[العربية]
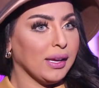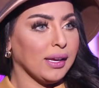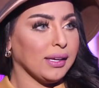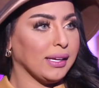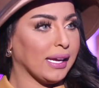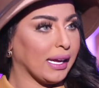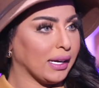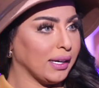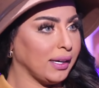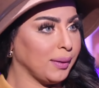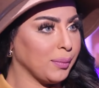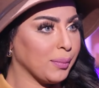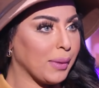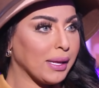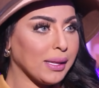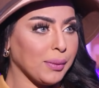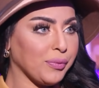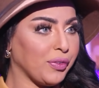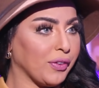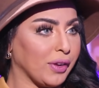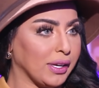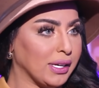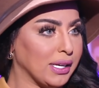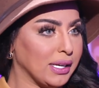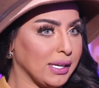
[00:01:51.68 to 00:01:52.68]
يعني ما
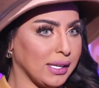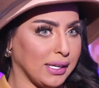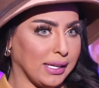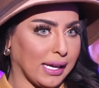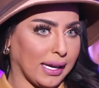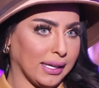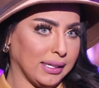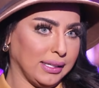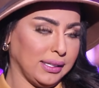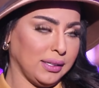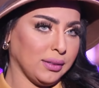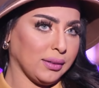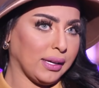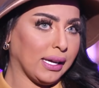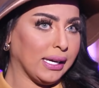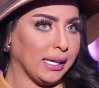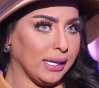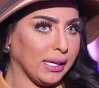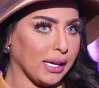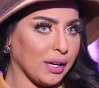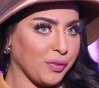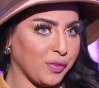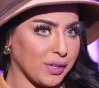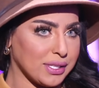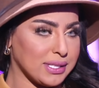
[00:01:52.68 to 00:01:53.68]
يعني
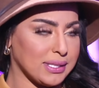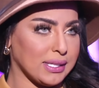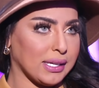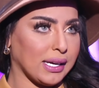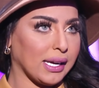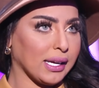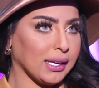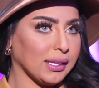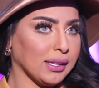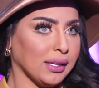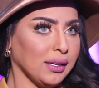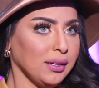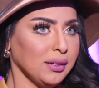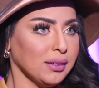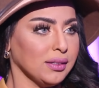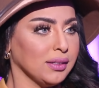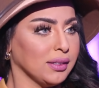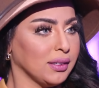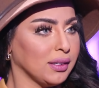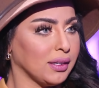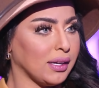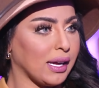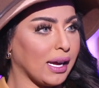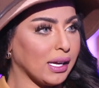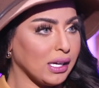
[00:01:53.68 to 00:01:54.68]
خليني افسر اكثر
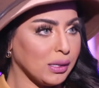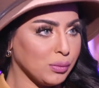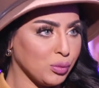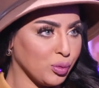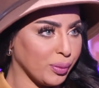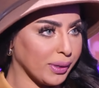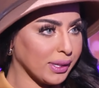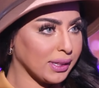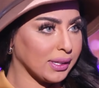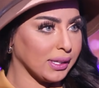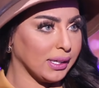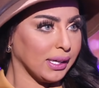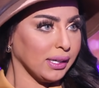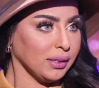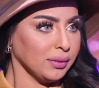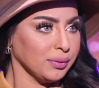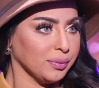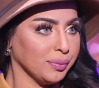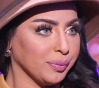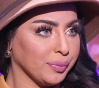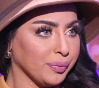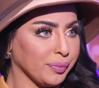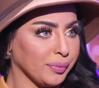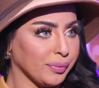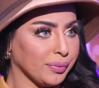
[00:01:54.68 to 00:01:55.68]
مم. انا ممثله
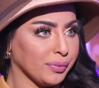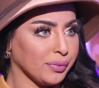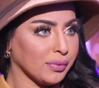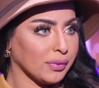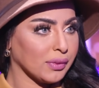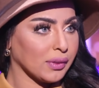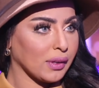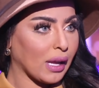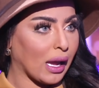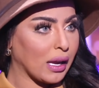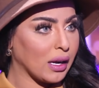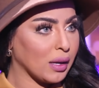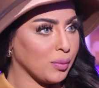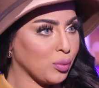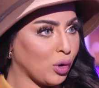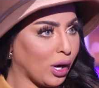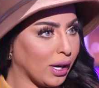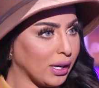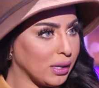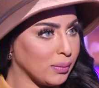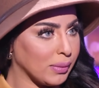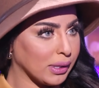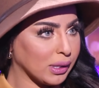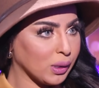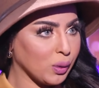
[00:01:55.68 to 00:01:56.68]
انا
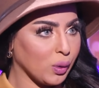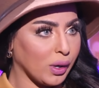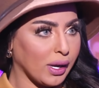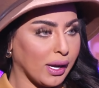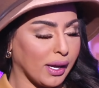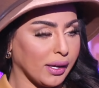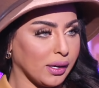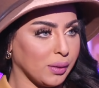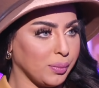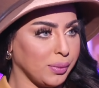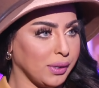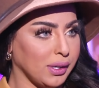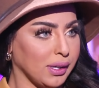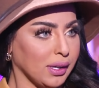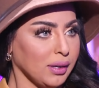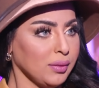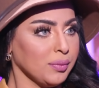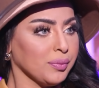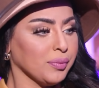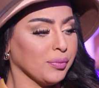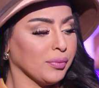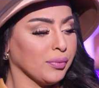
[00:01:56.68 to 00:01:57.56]
معلمه لغه عربيه